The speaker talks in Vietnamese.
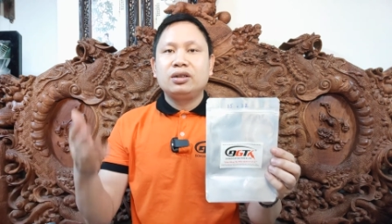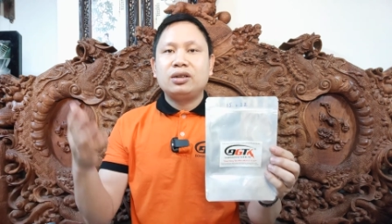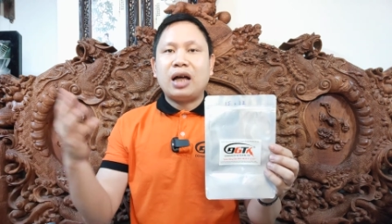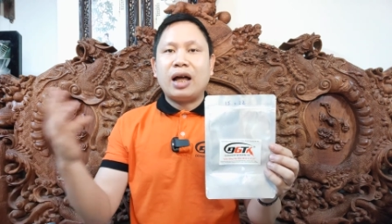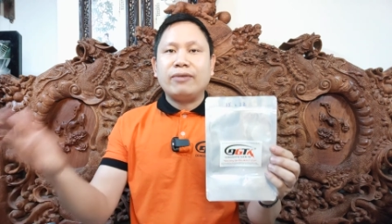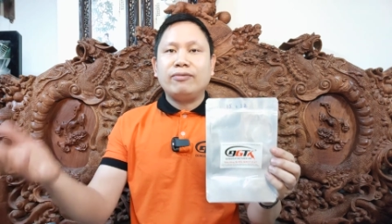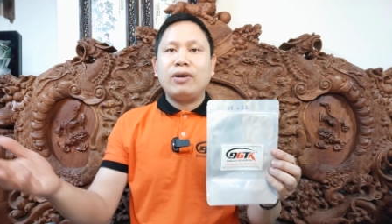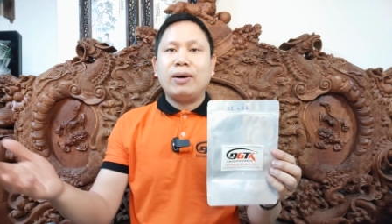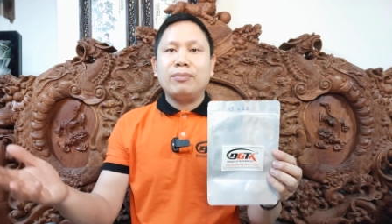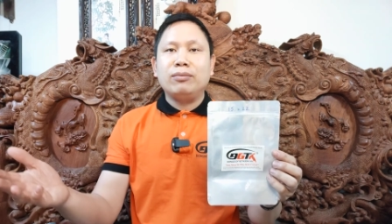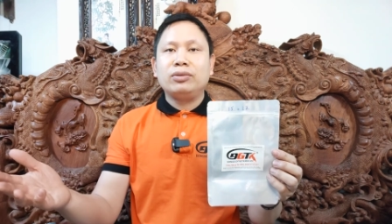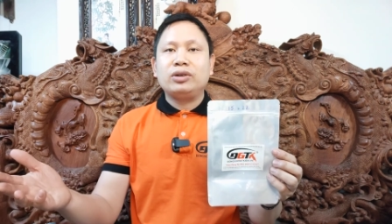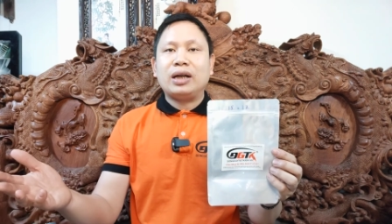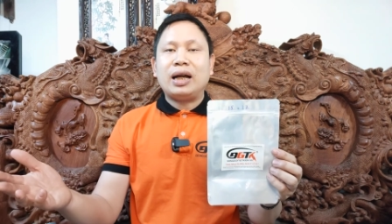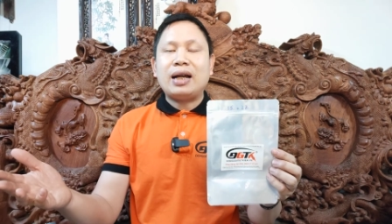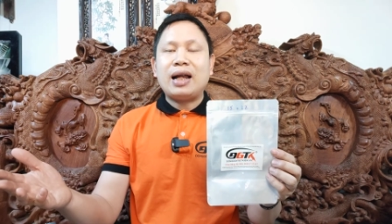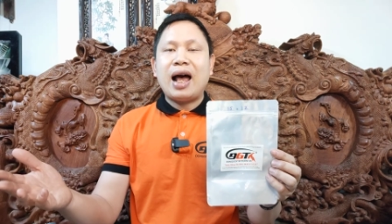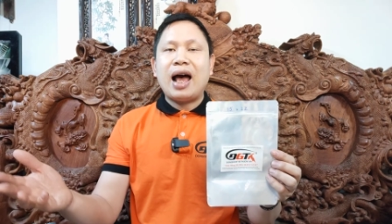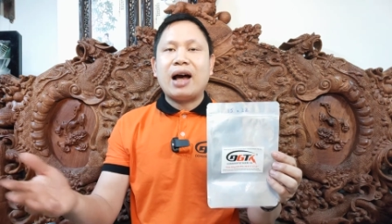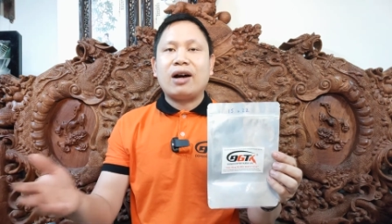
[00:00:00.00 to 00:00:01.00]
Sản phẩm
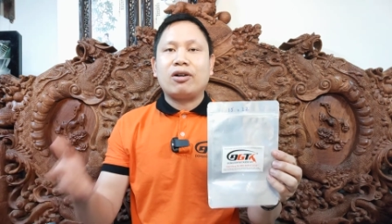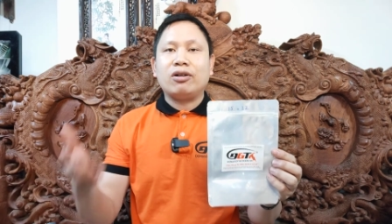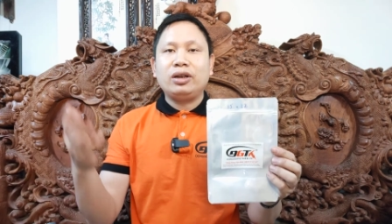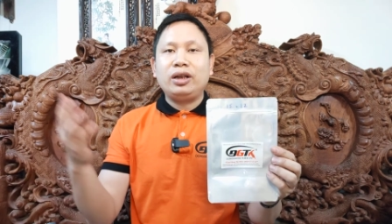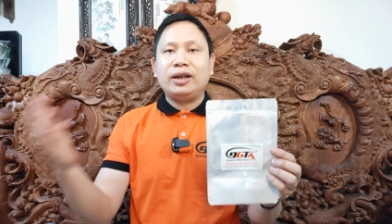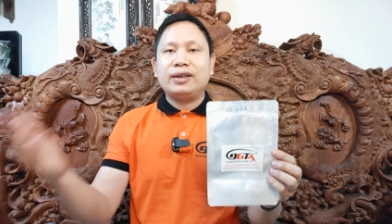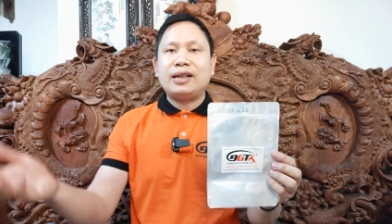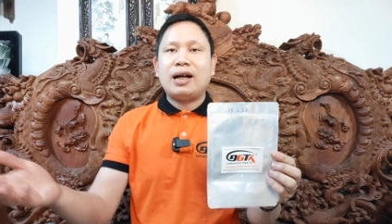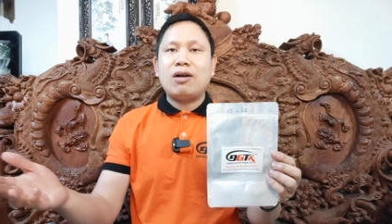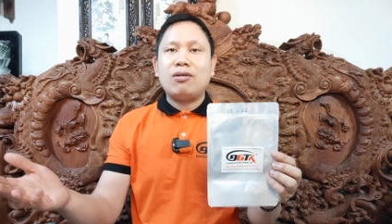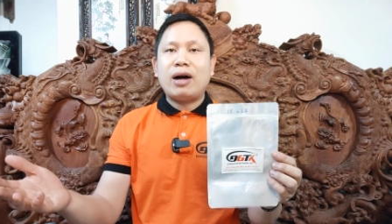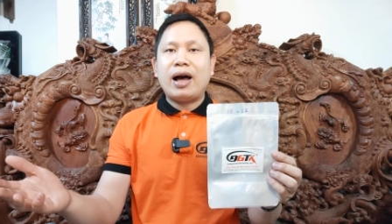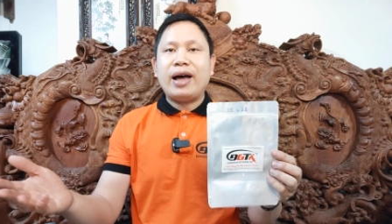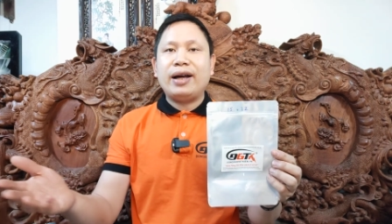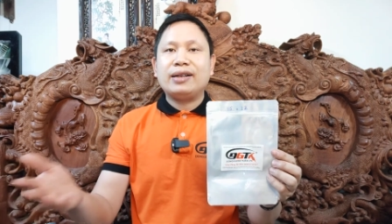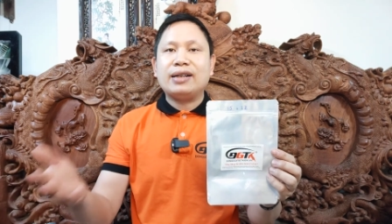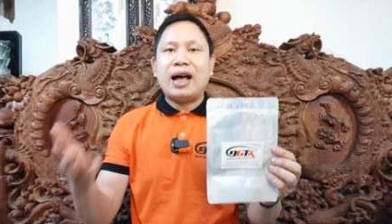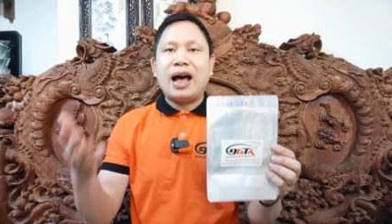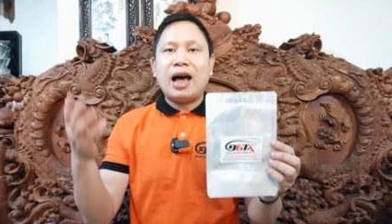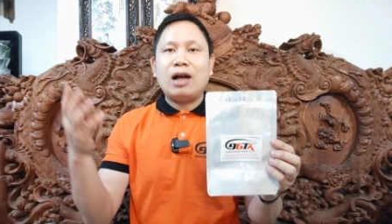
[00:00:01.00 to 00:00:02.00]
sẵn hàng có thể giao
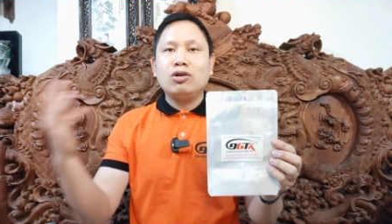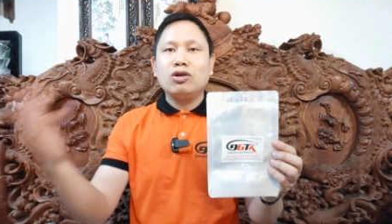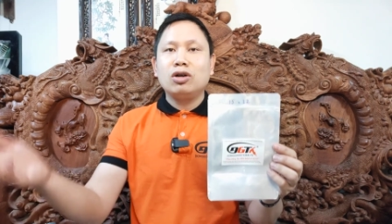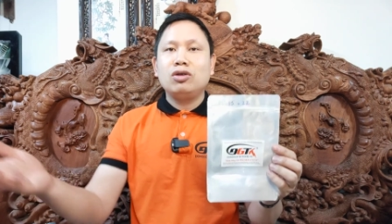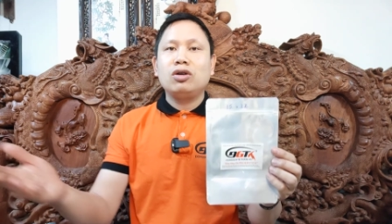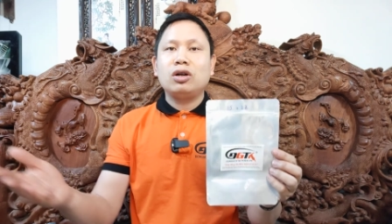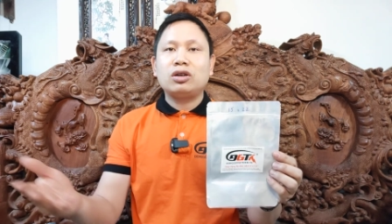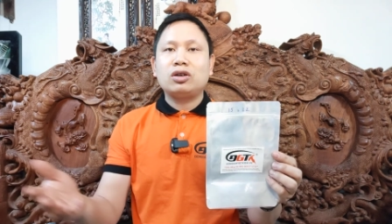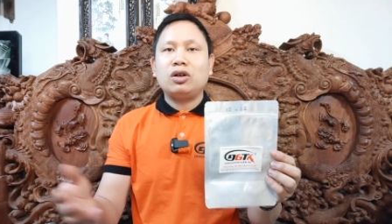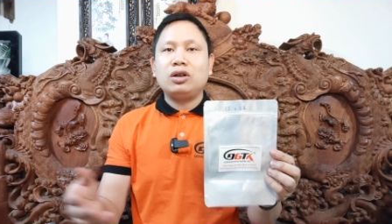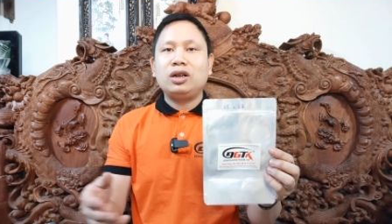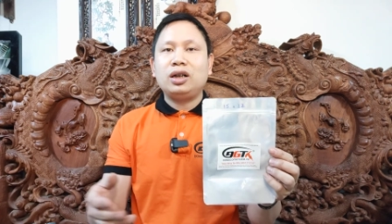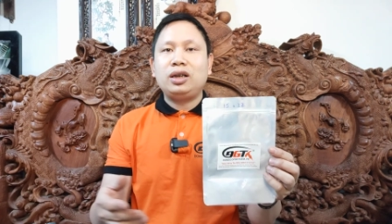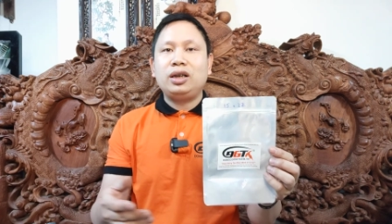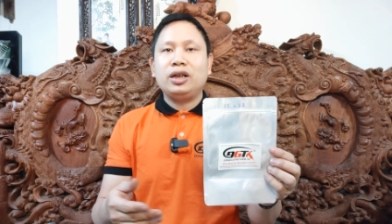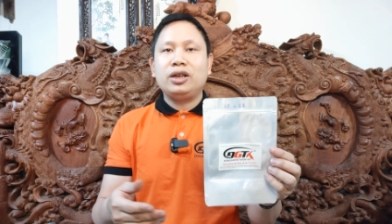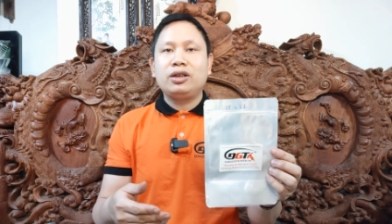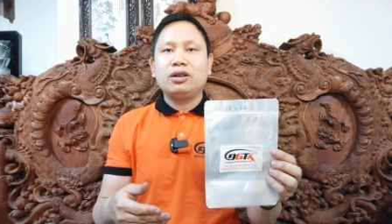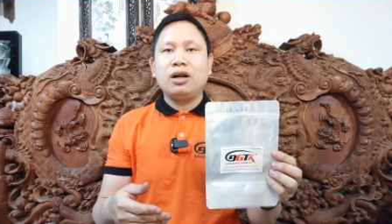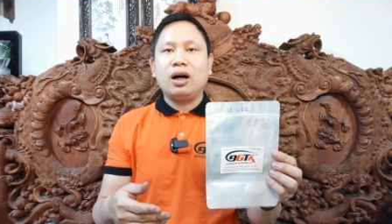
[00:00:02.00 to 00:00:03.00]
ngay giá luôn luôn tốt
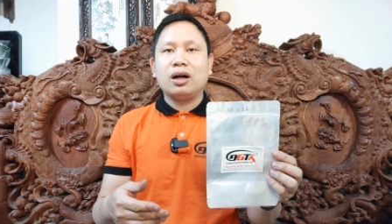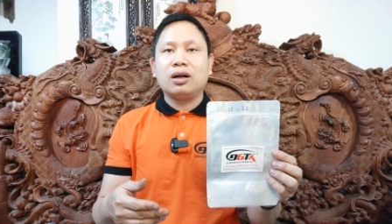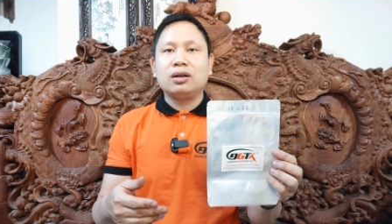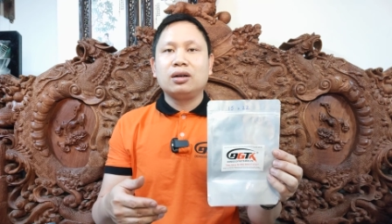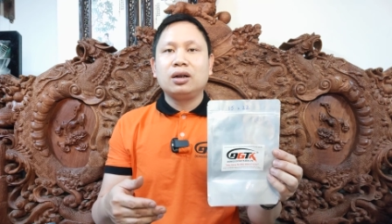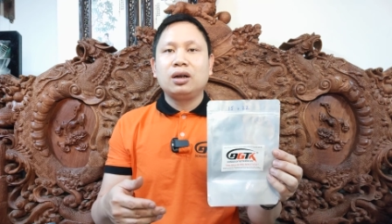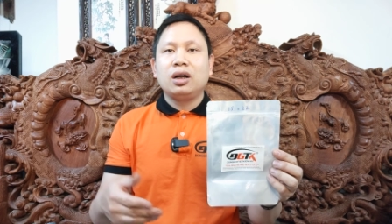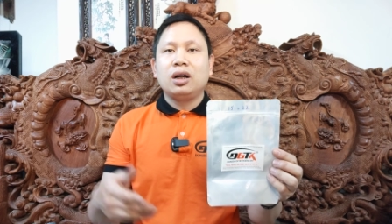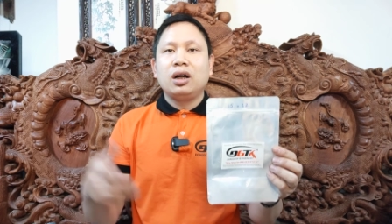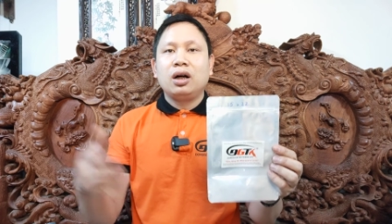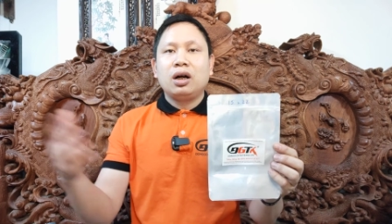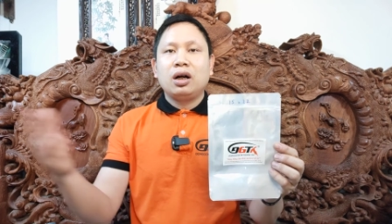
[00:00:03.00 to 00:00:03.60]
nhất thị trường